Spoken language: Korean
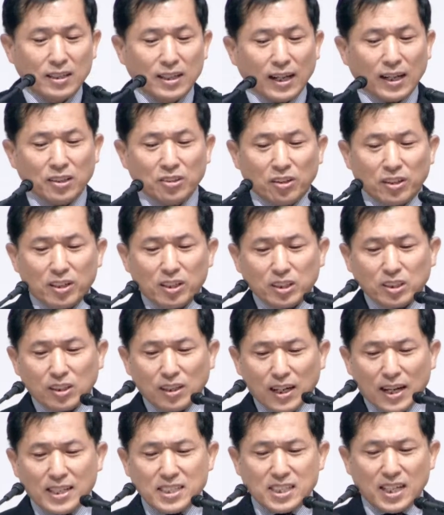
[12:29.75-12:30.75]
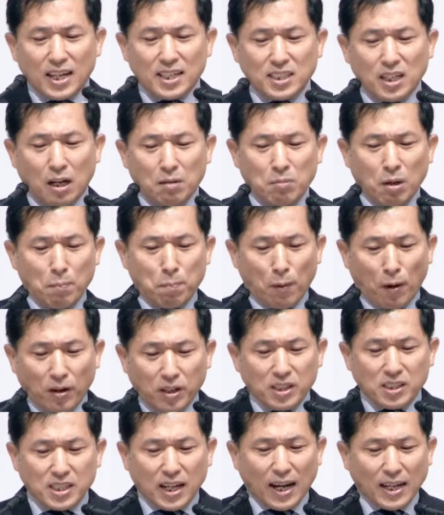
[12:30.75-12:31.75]
내가 너를 떠나지 아니하며
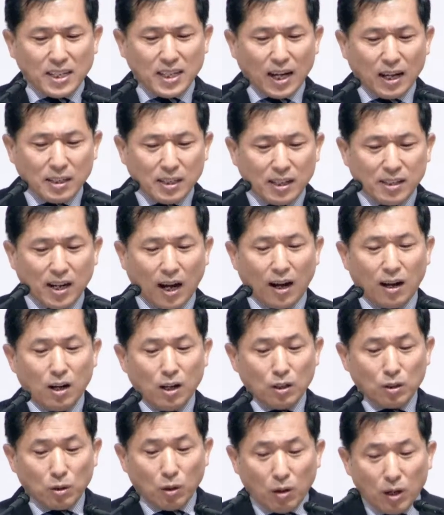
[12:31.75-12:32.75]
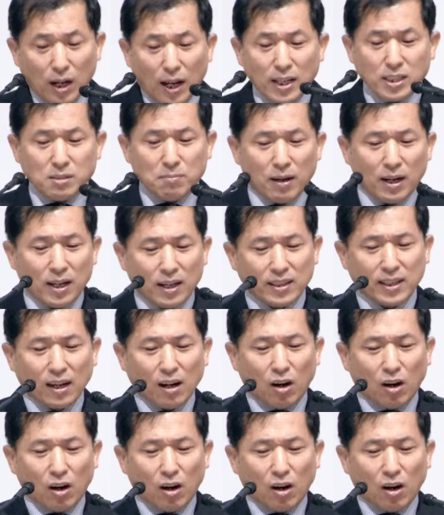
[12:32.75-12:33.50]
버리지 아니하냐 놀라지 말라.